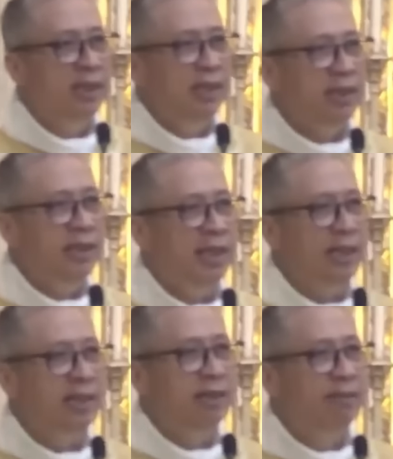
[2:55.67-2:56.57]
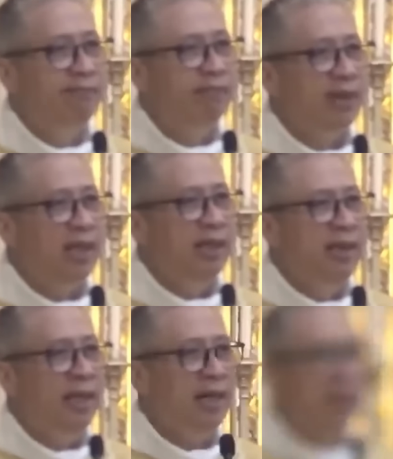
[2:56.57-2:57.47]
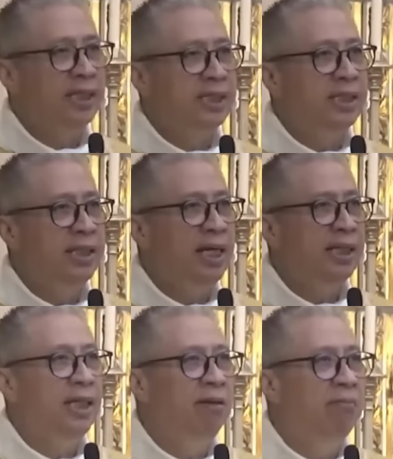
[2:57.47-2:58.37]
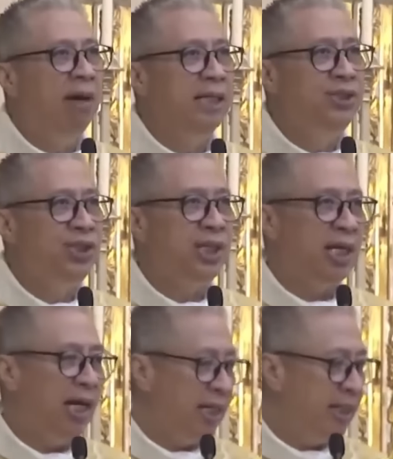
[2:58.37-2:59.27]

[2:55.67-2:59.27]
that there is nothing magical that